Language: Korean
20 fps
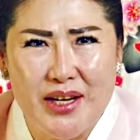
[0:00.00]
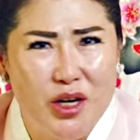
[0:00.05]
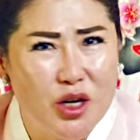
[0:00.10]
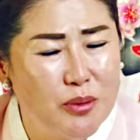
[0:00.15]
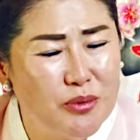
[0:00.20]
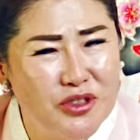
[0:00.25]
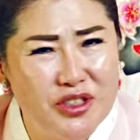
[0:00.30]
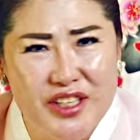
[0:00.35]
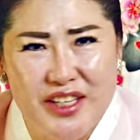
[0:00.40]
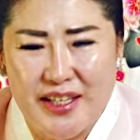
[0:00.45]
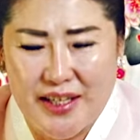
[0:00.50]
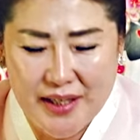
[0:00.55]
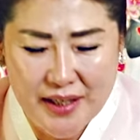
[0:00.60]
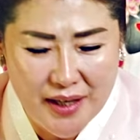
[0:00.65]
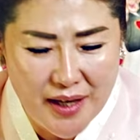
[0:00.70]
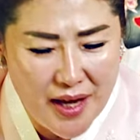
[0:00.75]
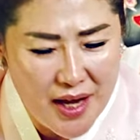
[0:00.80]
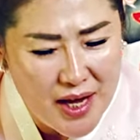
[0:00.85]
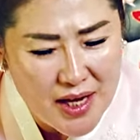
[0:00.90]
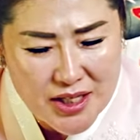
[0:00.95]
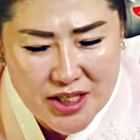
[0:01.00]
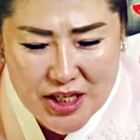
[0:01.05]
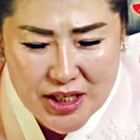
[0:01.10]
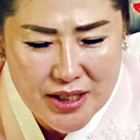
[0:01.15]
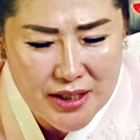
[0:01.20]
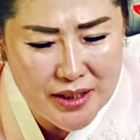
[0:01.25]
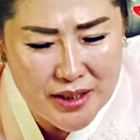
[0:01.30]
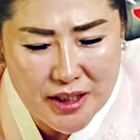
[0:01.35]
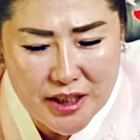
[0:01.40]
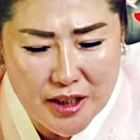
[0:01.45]
여러분들이
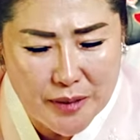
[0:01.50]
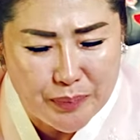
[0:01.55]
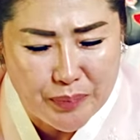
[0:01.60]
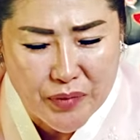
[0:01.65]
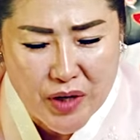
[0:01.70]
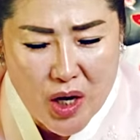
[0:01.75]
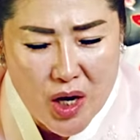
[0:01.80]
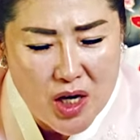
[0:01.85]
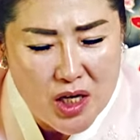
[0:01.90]
지금